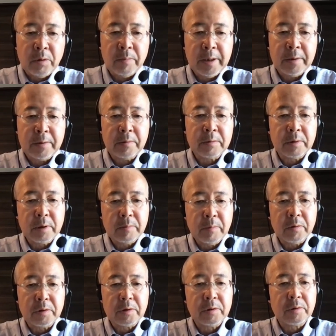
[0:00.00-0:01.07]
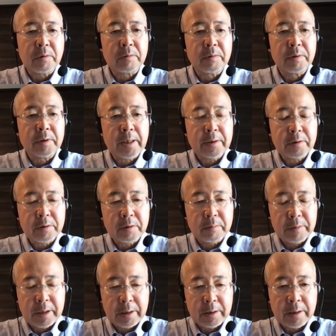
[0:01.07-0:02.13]
欧米の国も中国に対する
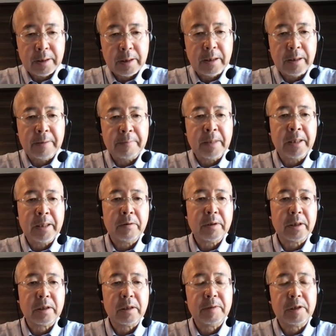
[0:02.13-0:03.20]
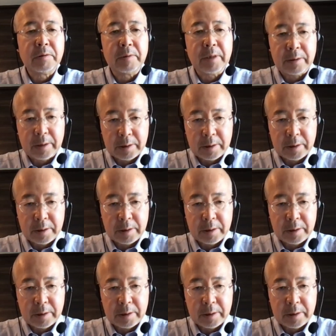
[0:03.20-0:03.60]
見方が前よりは厳しくなっ